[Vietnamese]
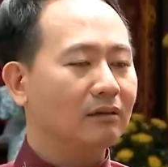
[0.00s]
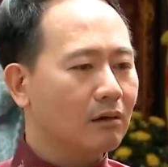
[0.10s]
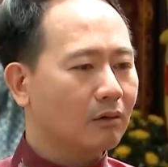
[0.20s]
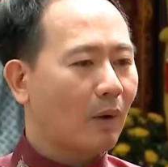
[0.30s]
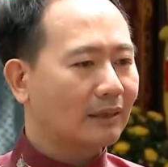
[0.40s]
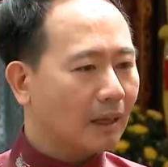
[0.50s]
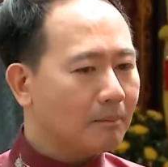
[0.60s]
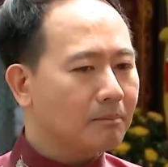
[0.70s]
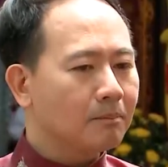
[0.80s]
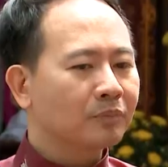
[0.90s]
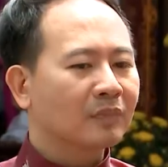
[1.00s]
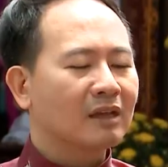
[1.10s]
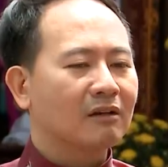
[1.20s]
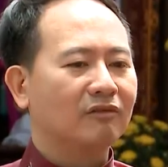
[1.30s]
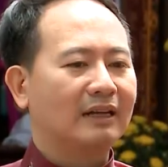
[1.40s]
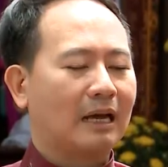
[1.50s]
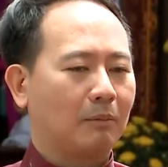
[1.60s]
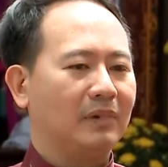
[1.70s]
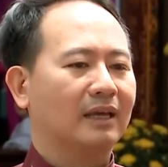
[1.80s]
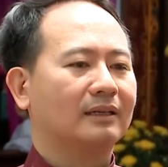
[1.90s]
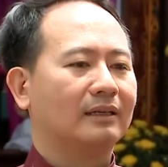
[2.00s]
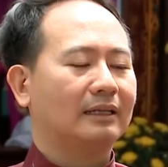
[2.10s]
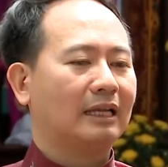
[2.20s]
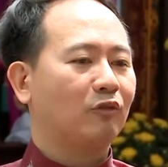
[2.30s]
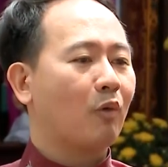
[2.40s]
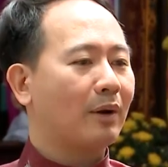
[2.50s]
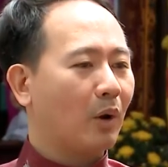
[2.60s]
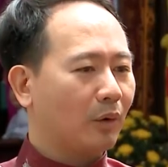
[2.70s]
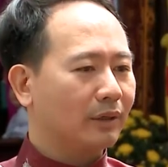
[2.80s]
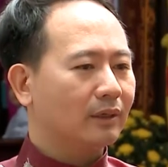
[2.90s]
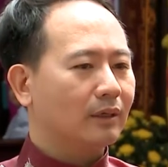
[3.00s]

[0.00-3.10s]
nước quan tâm và đặc biệt là thành phố Hà Nội